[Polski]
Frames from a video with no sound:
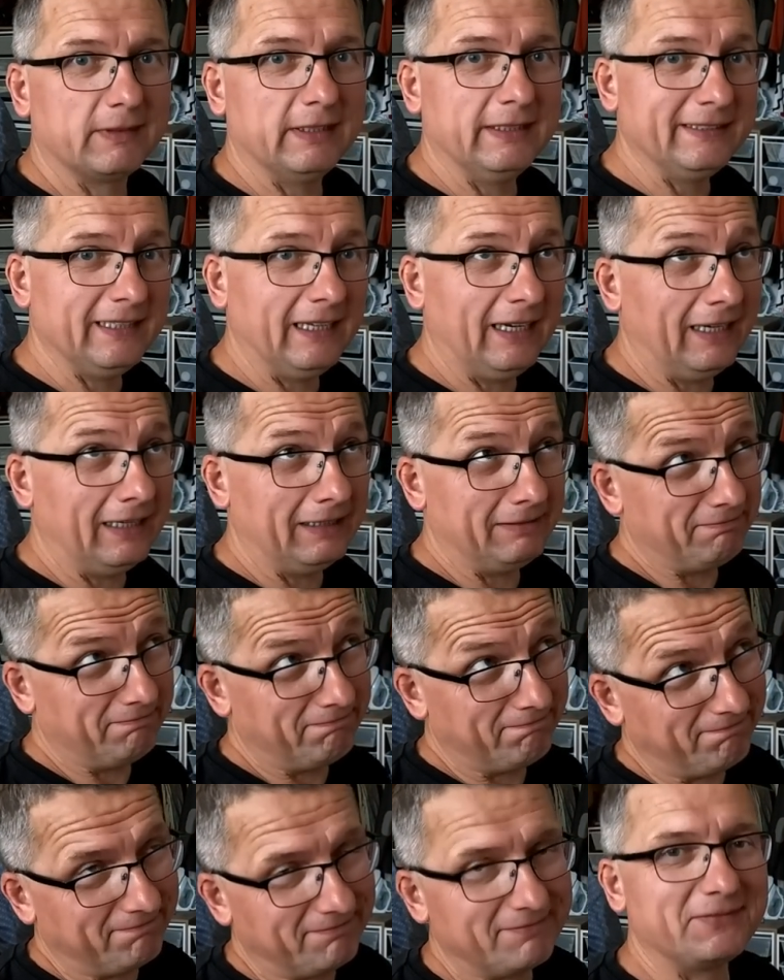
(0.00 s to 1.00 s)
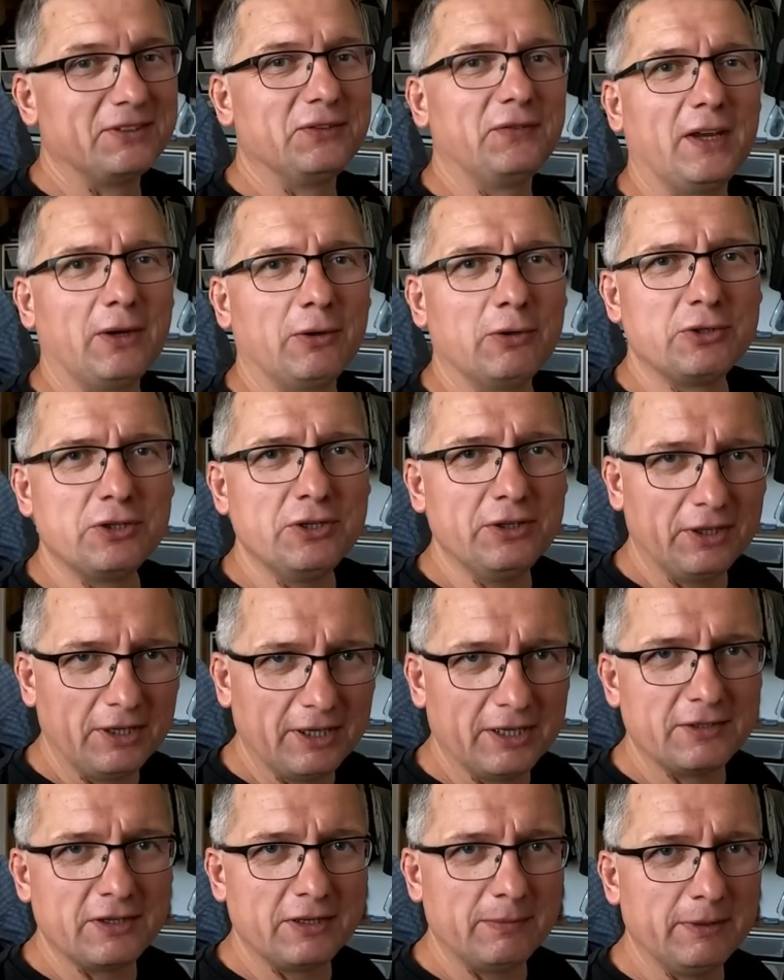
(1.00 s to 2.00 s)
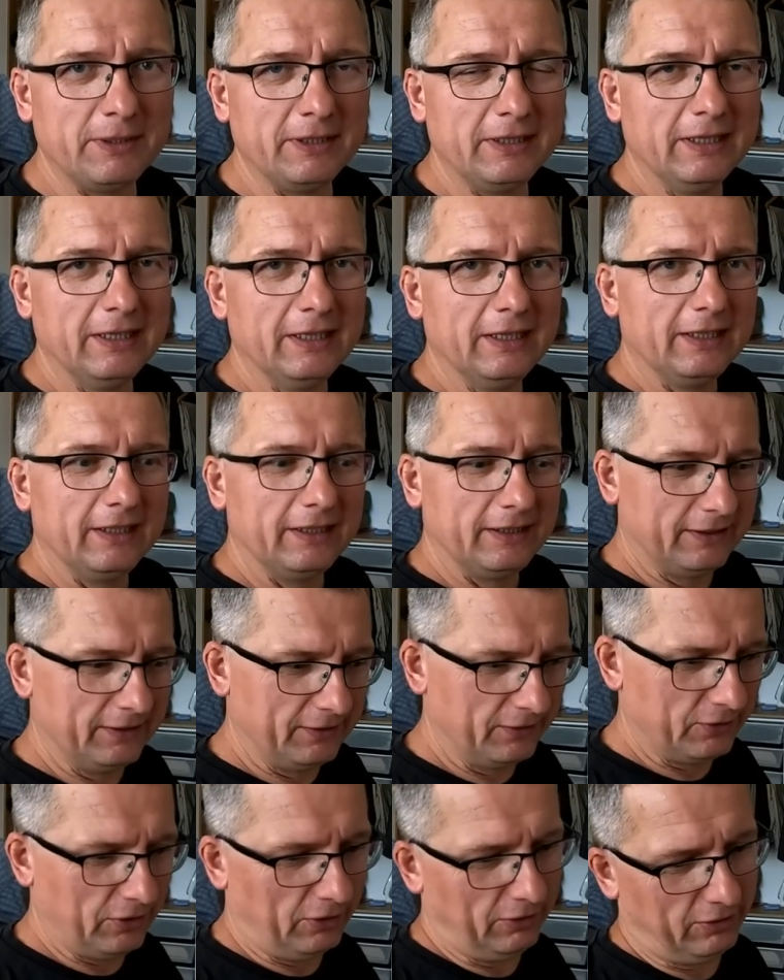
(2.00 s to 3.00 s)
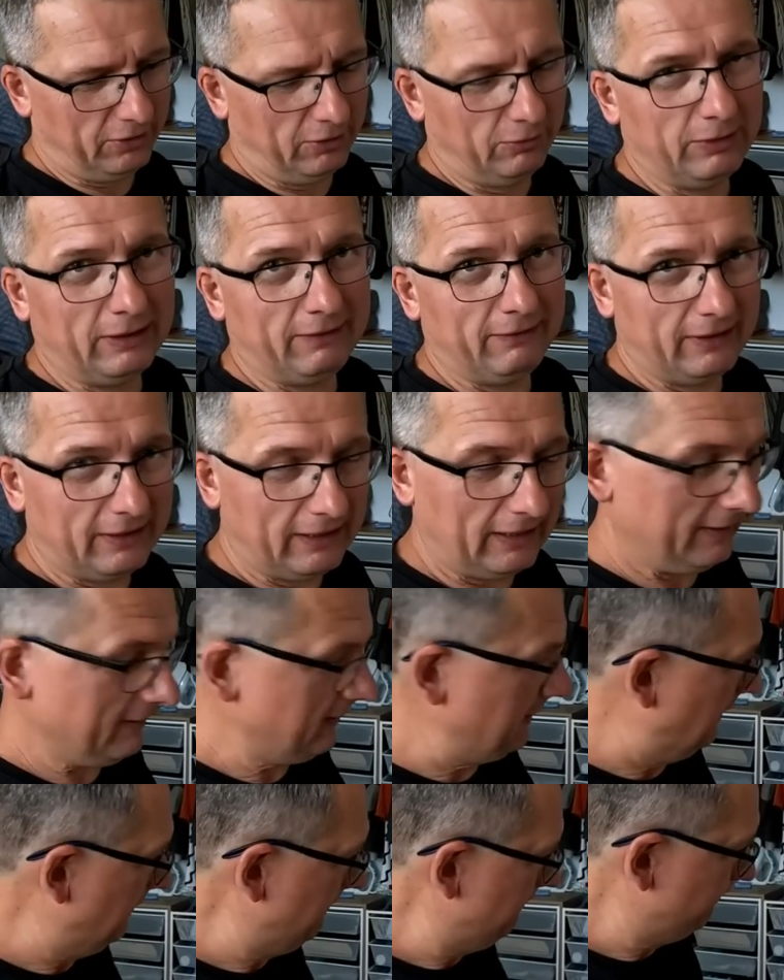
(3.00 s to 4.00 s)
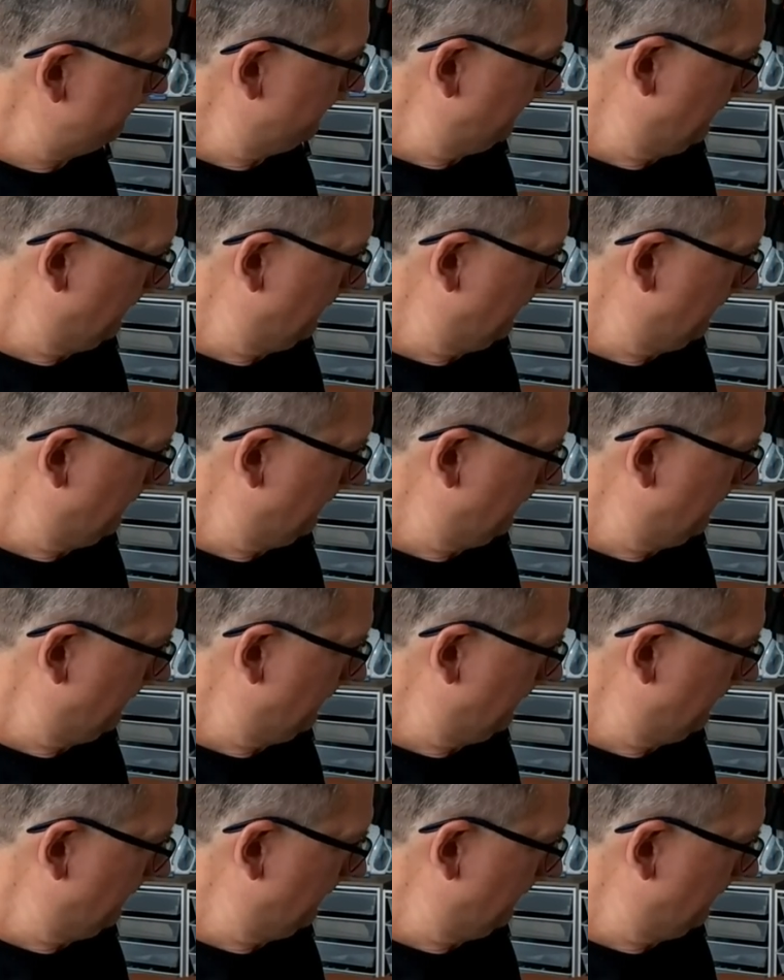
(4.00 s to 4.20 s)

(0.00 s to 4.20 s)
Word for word: Za dwie godzinki jedziemy z żonką na wakacje.